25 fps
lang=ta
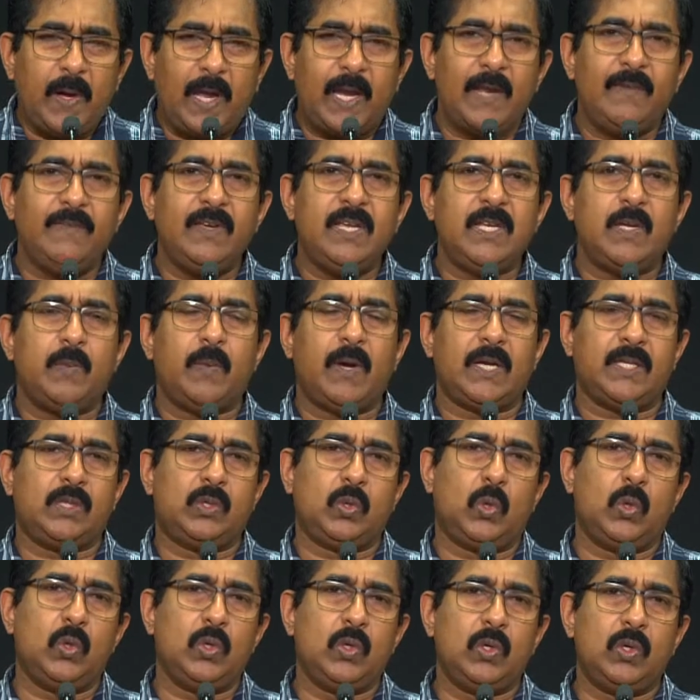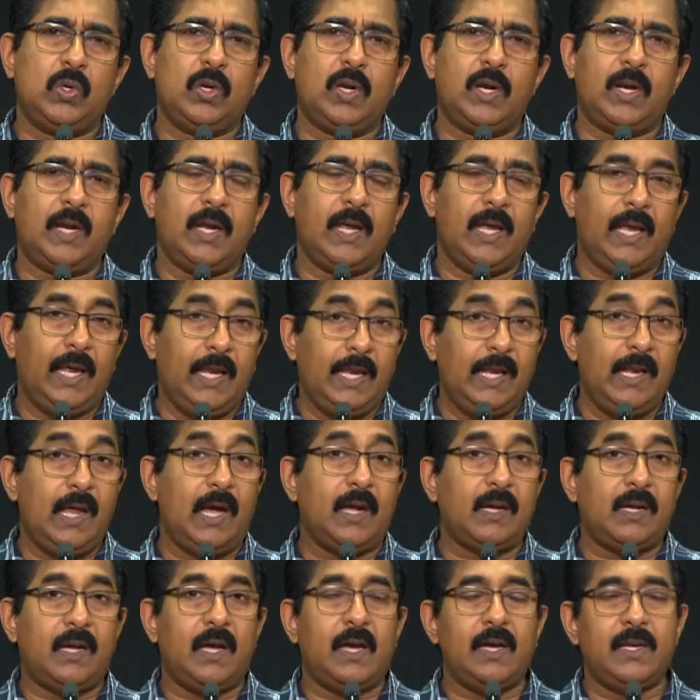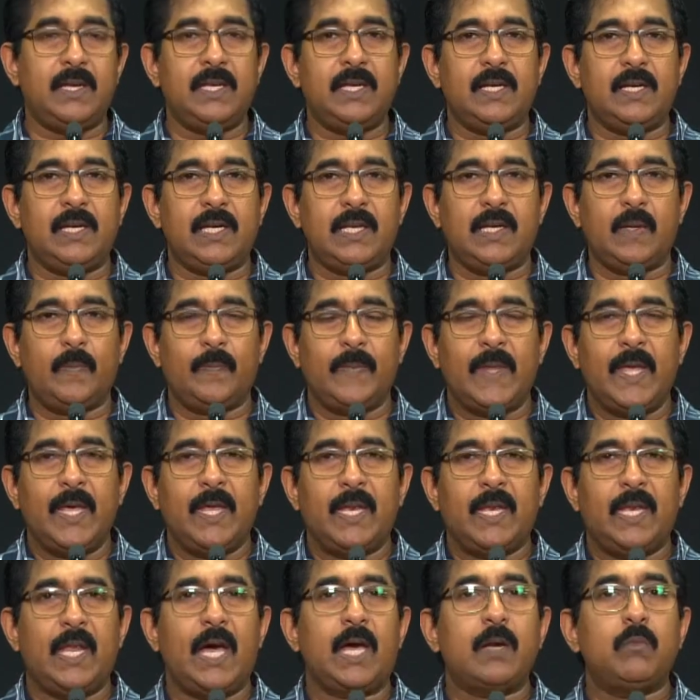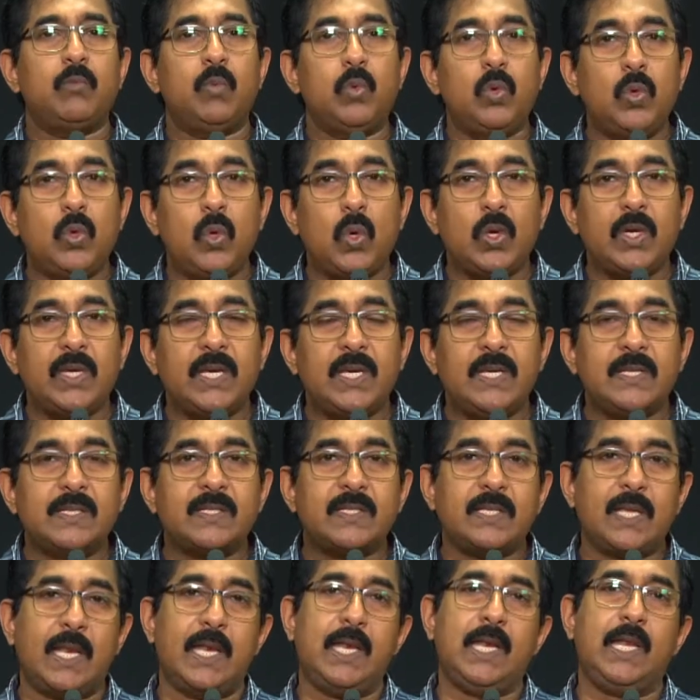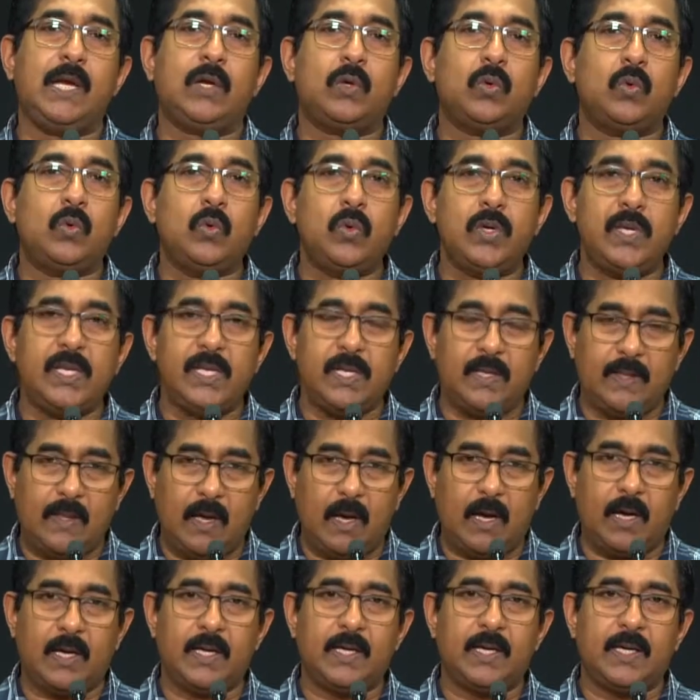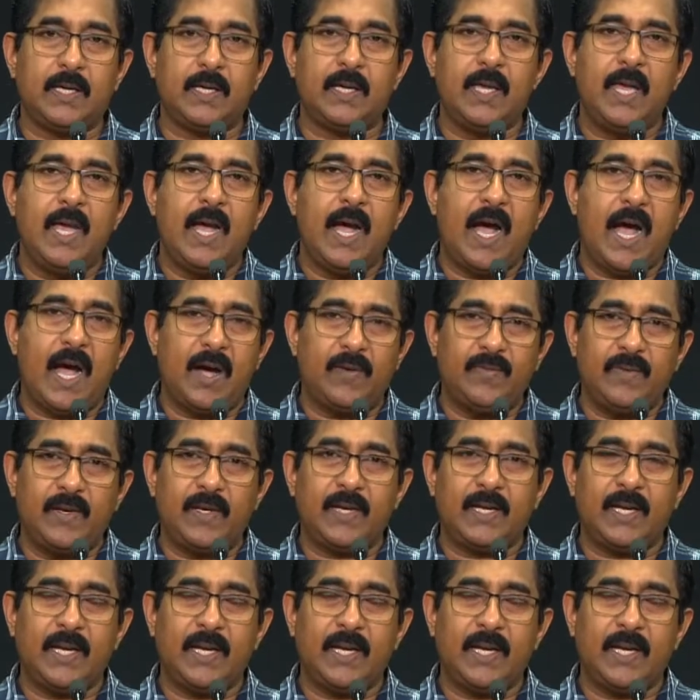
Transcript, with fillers: பலவீனமாய் தோன்றுகின்ற எல்லா காரியங்களிலும் நான் முன்னோக்கி செல்லக்கூடியதாக அவர்